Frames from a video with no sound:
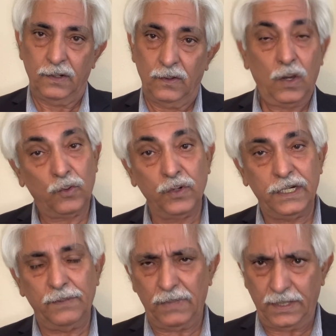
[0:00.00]
और
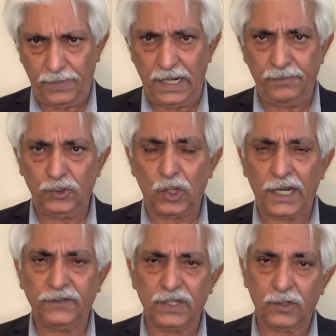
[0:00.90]
उनकी मैंने पहले भी
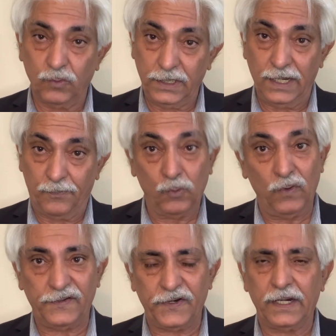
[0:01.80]
दोहराया था कि उनकी
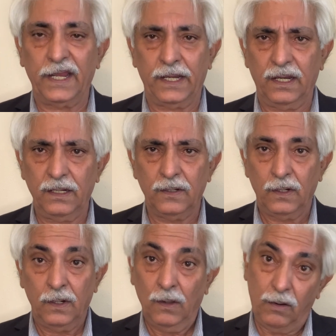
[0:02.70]
अप्रूवल से गए हैं
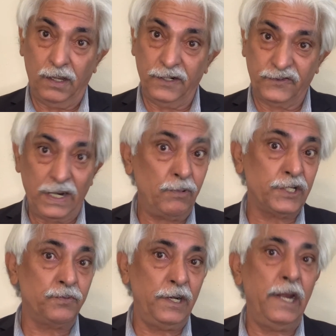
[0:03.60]
और
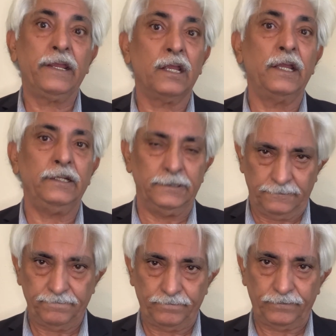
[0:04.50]
इस्टेब्लिशमेंट लेके गई
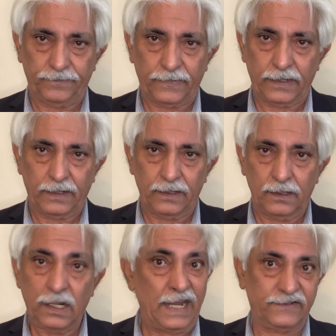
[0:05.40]

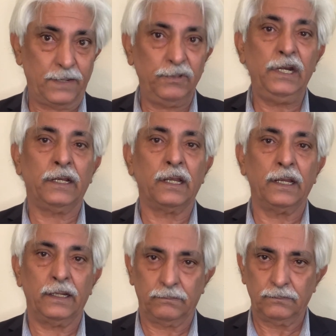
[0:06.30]
खास साहब नहीं लेके
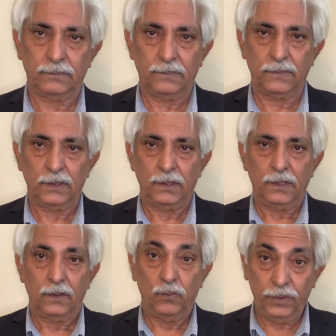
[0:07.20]
गए
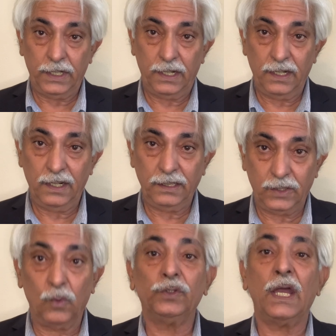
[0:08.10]
उन्हें
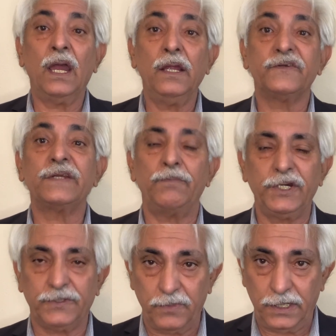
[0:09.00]
उदा
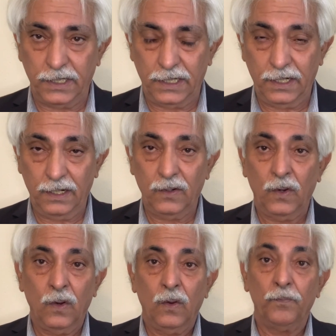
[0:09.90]
इस्टेब्लिशमेंट ने
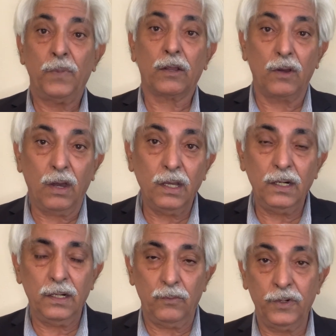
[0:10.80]
बकौल
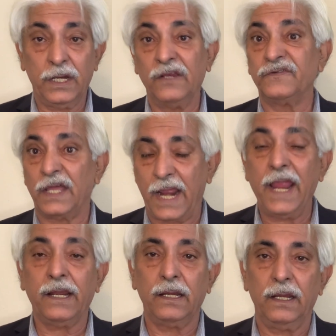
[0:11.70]
उनके
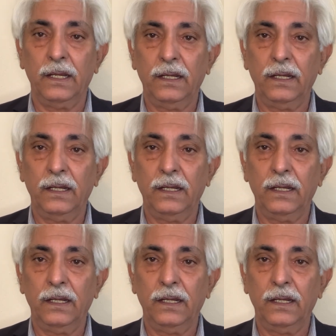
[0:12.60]
ज़राए के